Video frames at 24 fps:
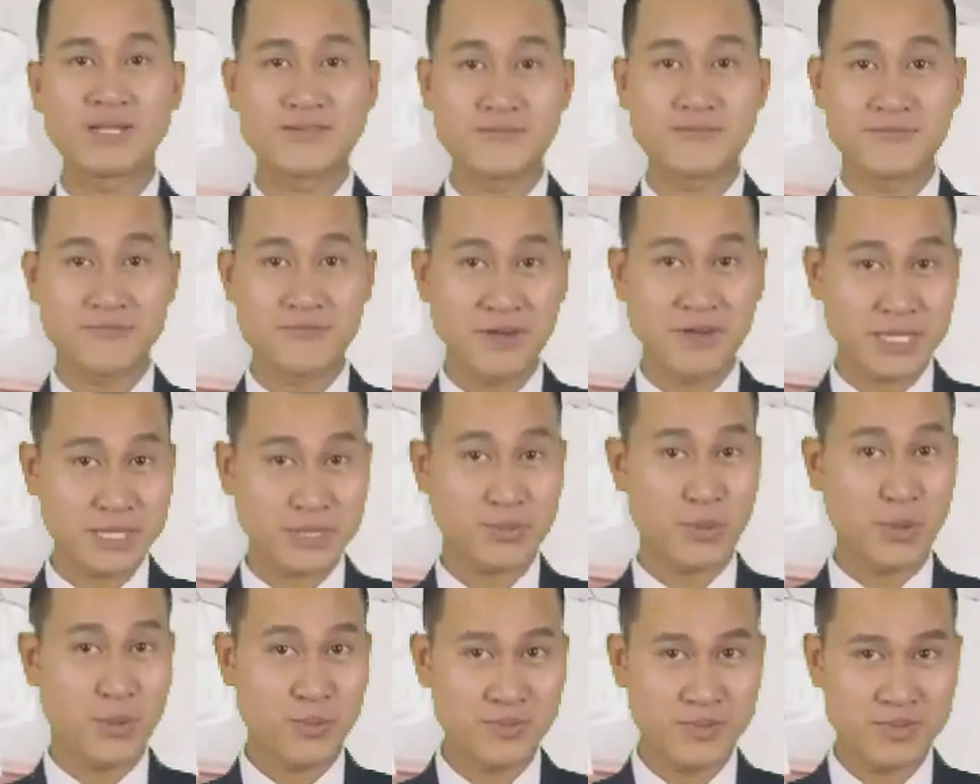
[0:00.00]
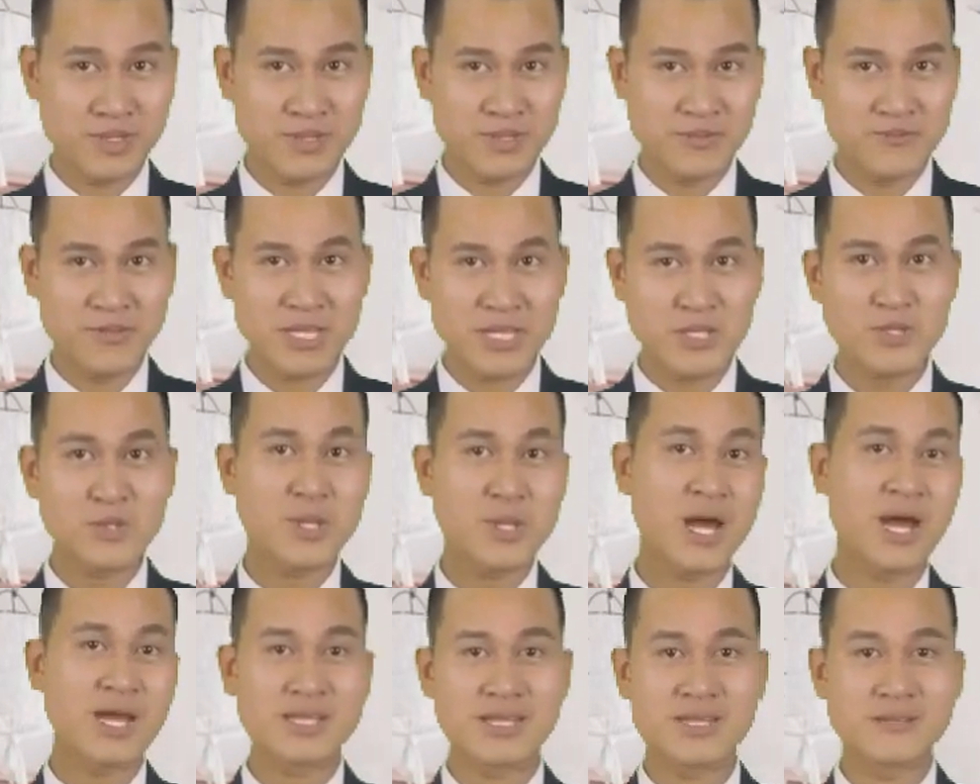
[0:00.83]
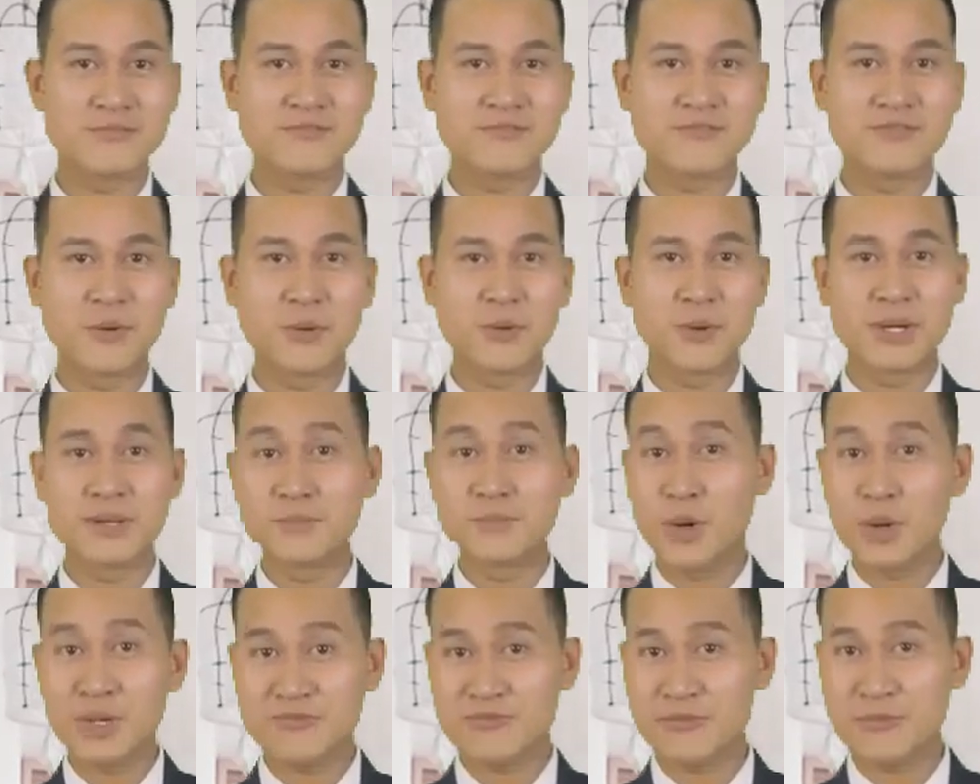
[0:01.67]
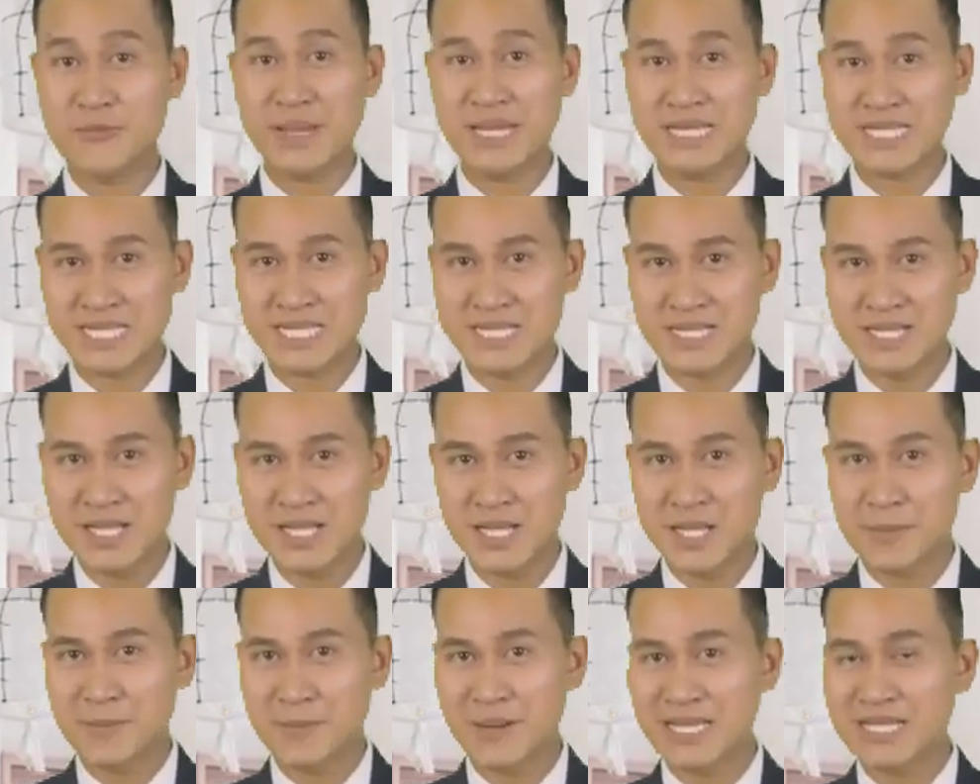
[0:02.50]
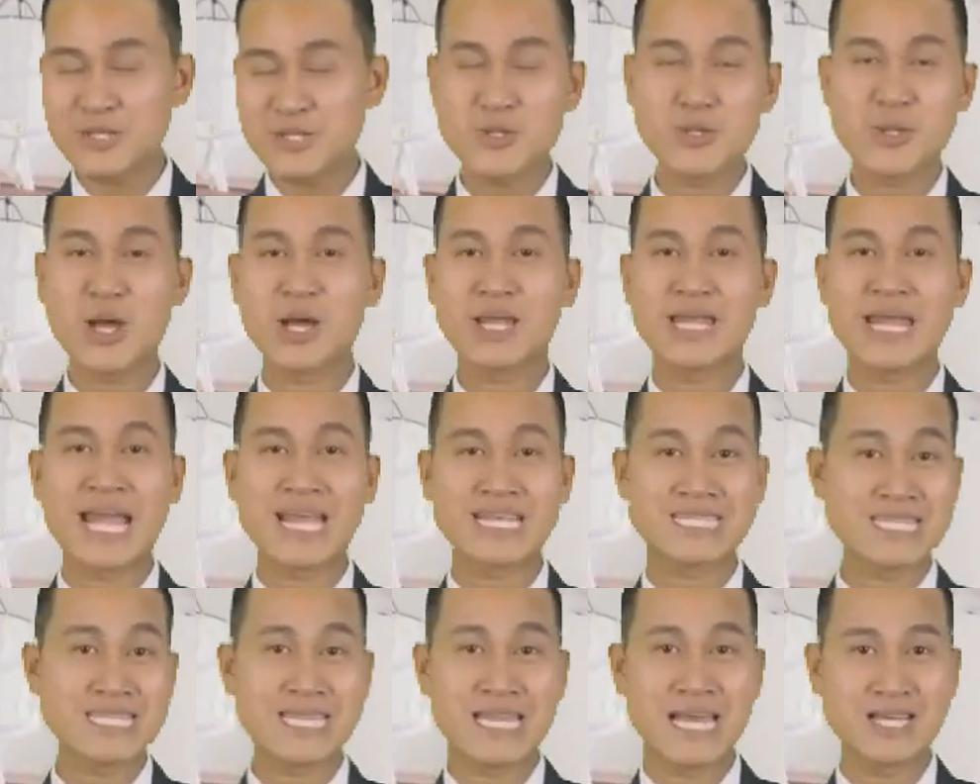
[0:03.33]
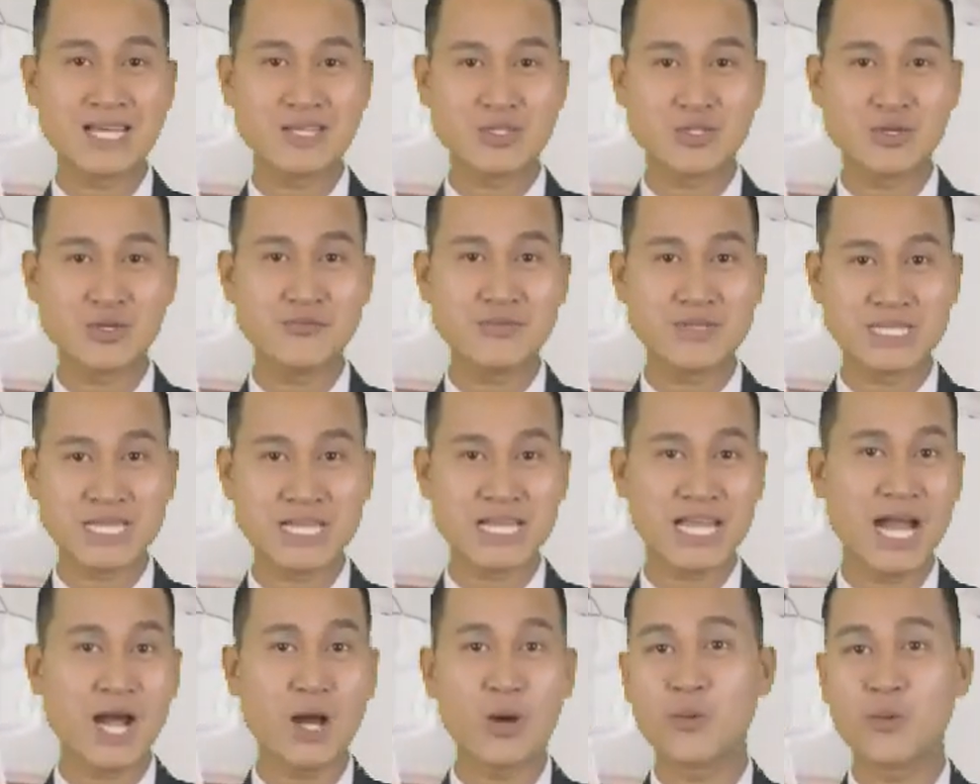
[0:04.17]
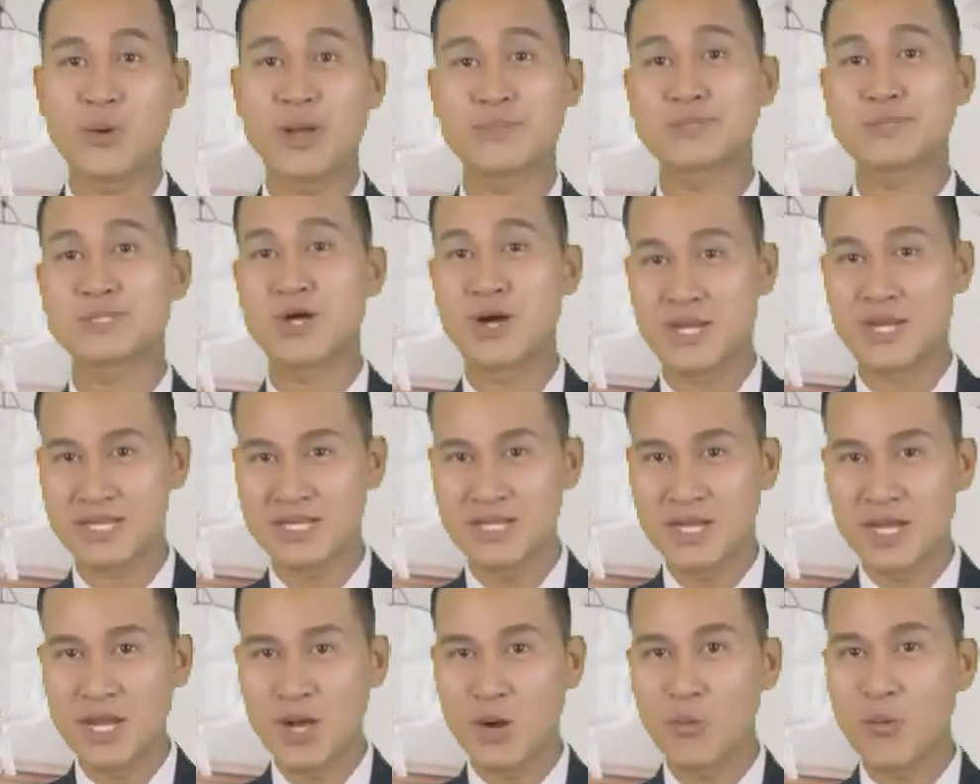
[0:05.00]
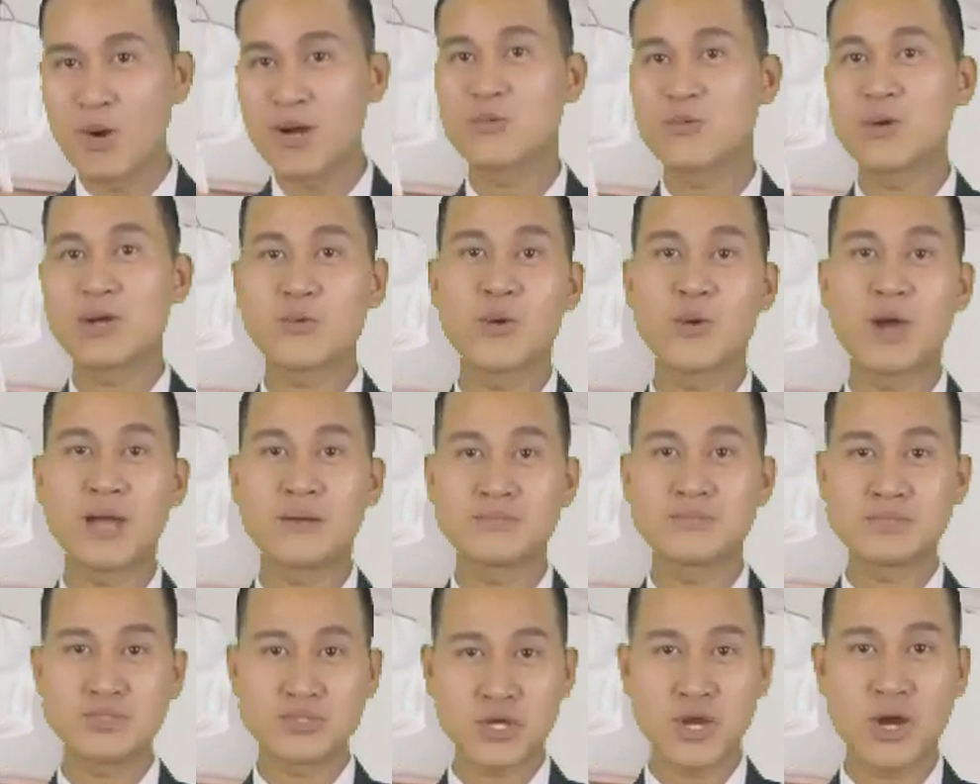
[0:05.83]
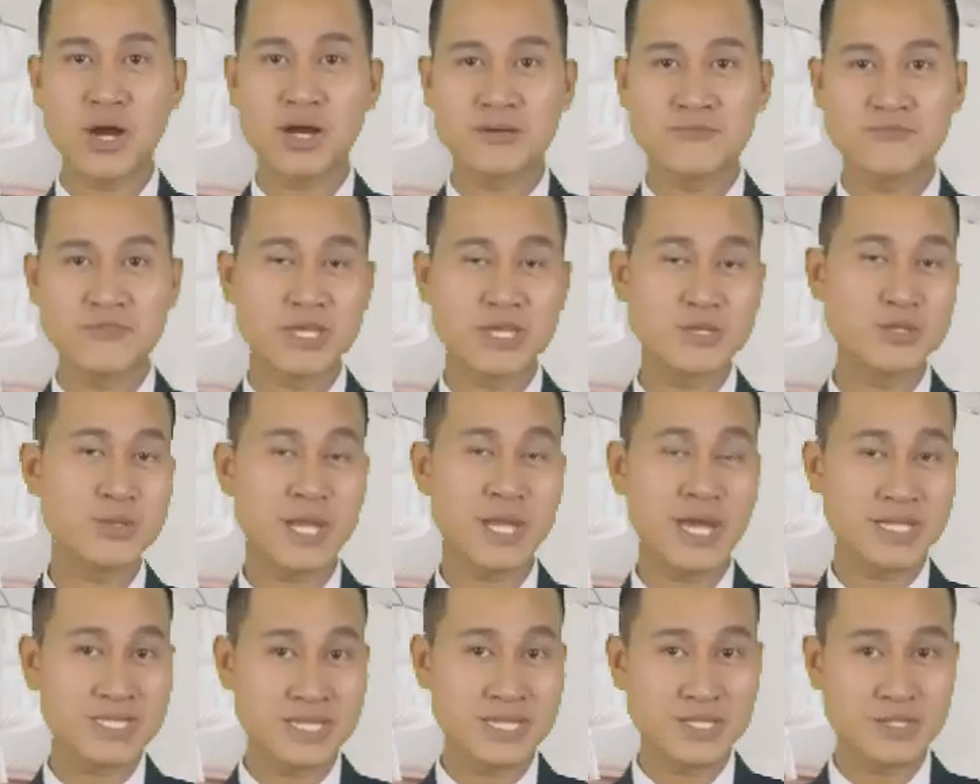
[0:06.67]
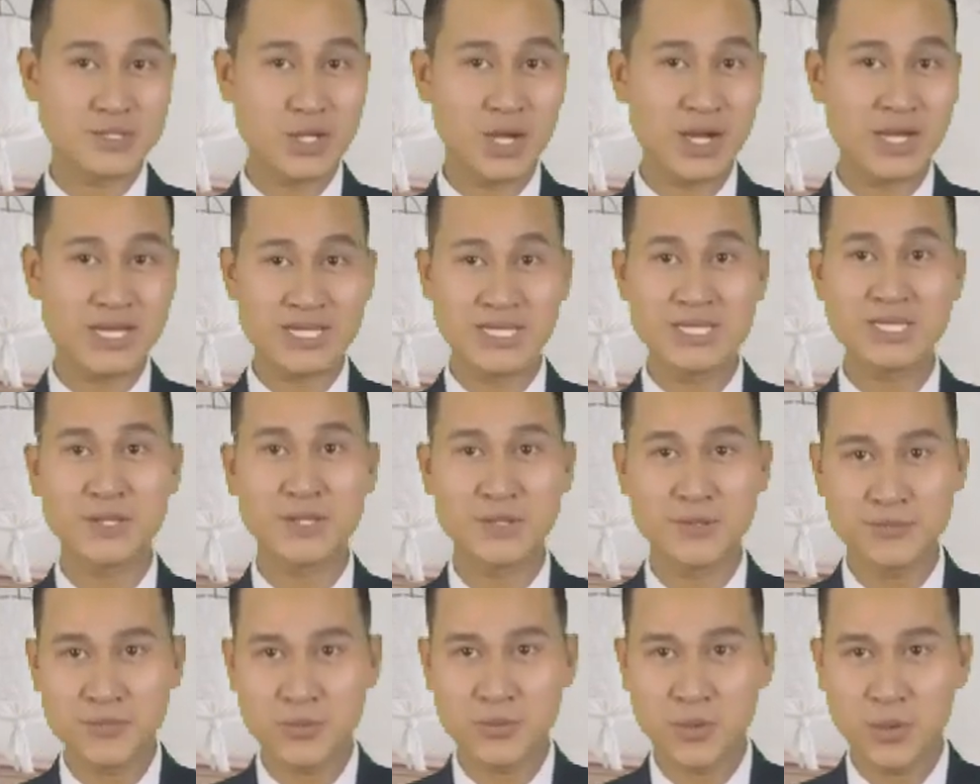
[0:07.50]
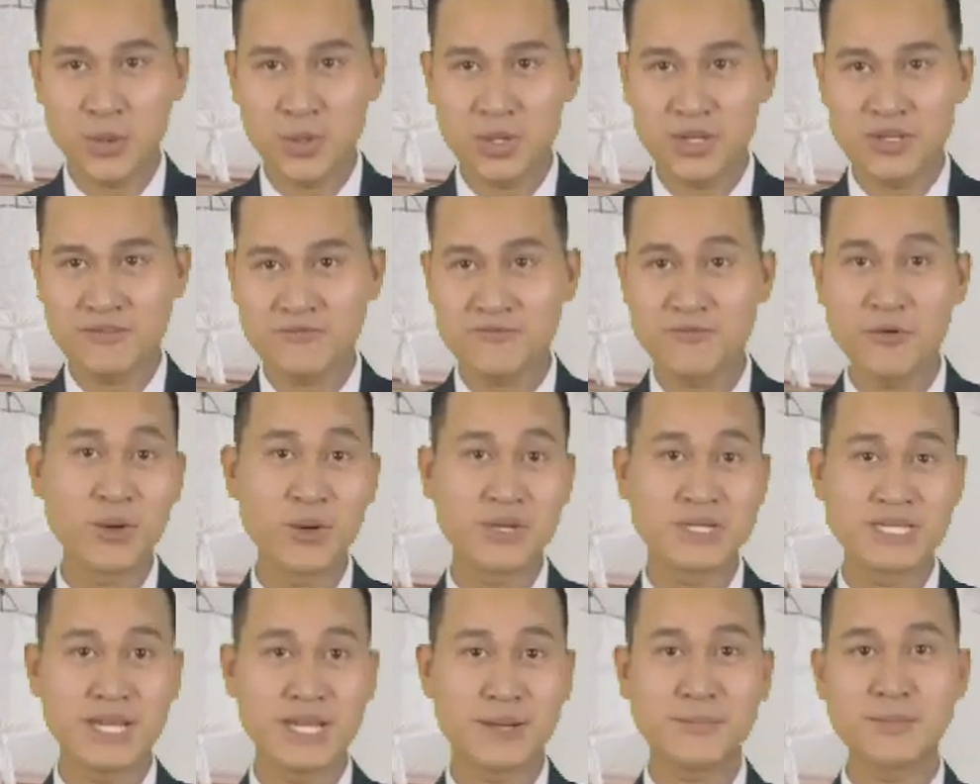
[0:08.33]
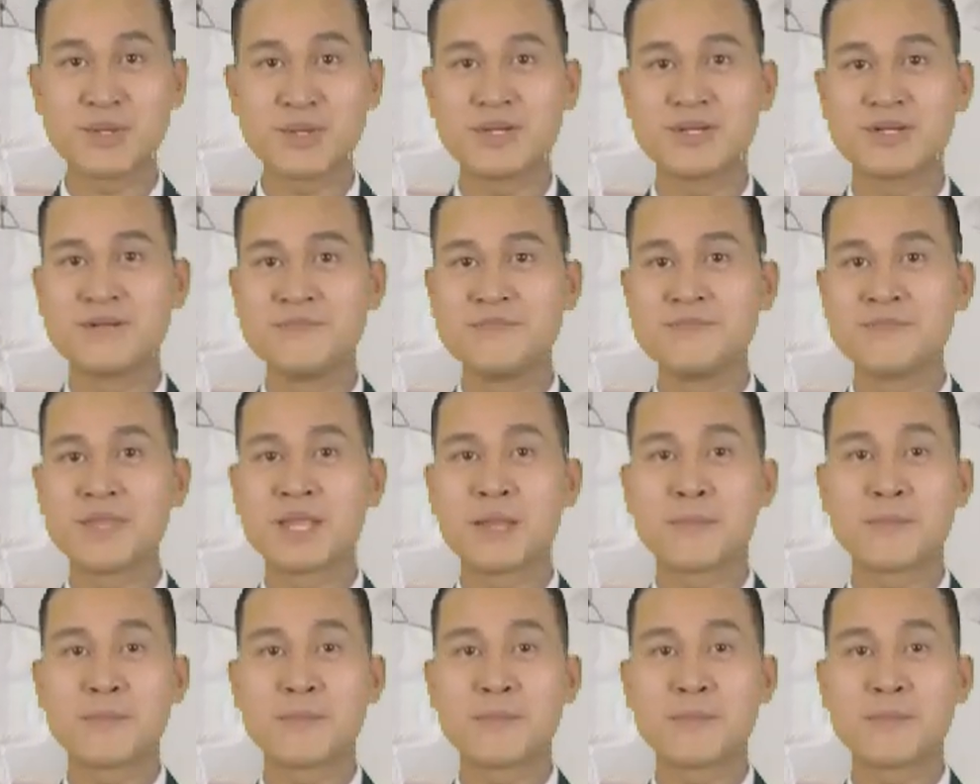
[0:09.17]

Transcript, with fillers: knalligem Lippenstift und verrückten Brillen repräsentierte der genial daneben Star schon immer ein modernes, befreites Frauenbild im deutschen TV.